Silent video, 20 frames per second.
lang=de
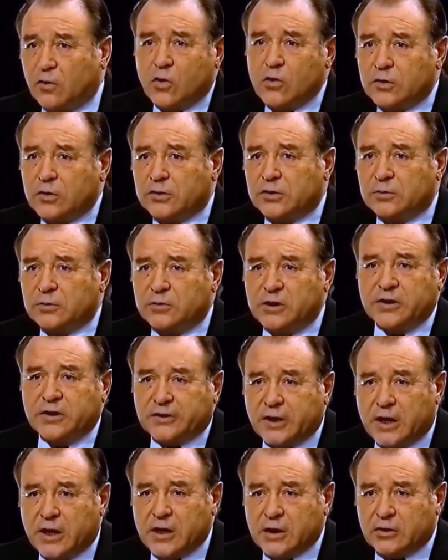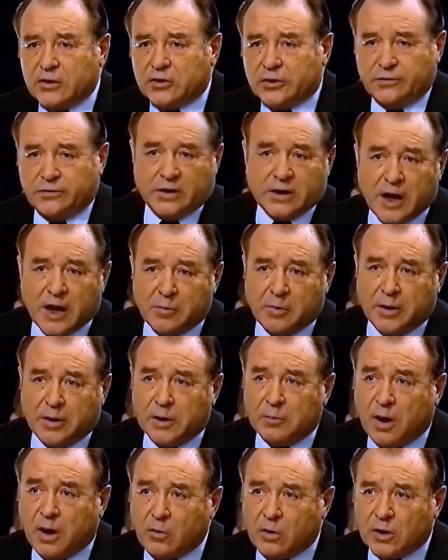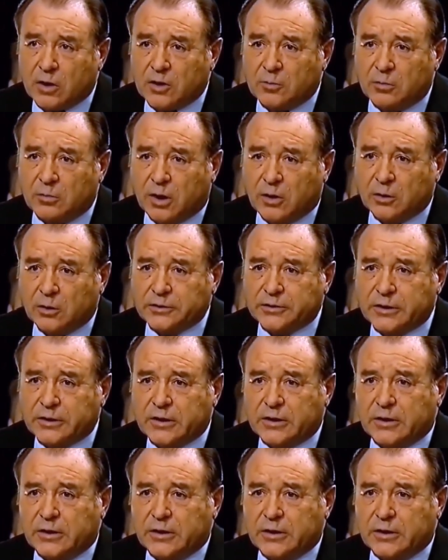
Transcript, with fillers: wollte, militärisch, deswegen habe er eine Mauer gebaut,